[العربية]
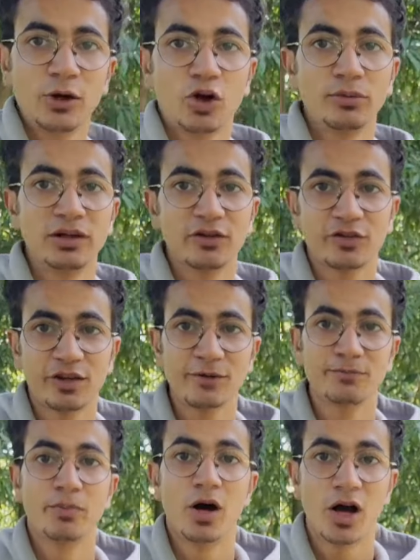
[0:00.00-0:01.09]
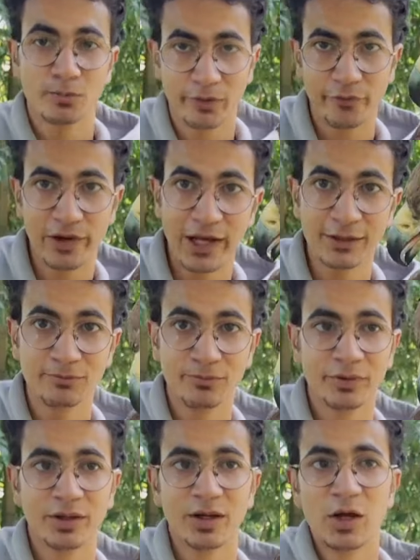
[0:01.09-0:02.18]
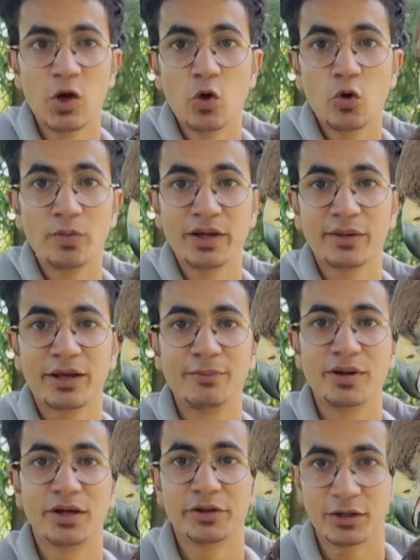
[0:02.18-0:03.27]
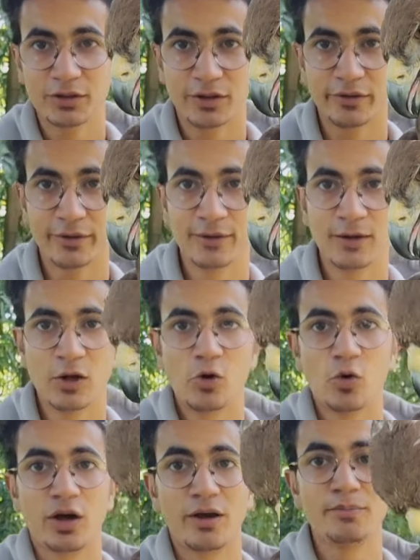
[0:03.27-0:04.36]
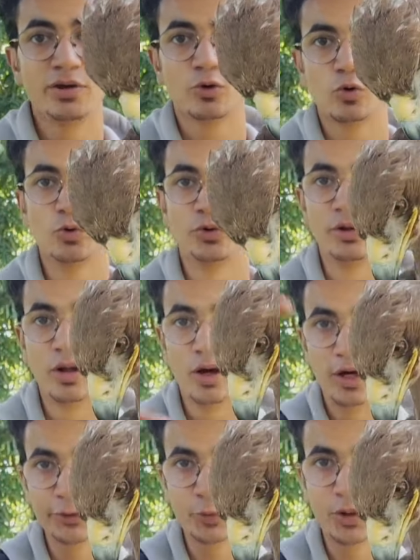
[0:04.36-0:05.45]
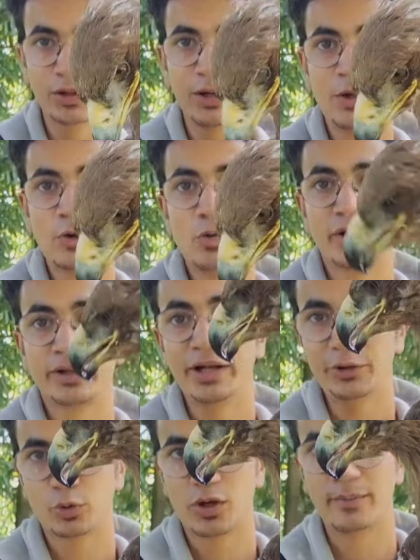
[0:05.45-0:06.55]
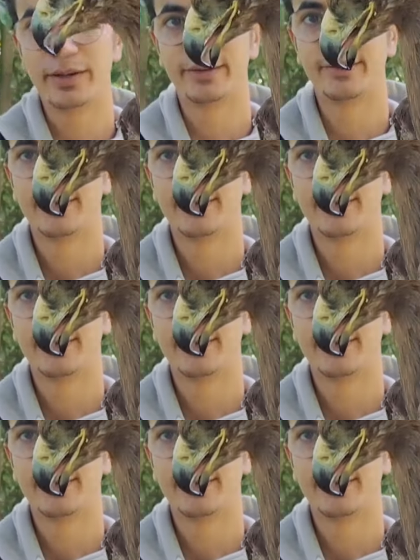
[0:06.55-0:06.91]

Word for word: عقاب الاستيب اكبر في الحجم وبيجي كميات اكتر وكمان بيكون اطول وجناحته كمان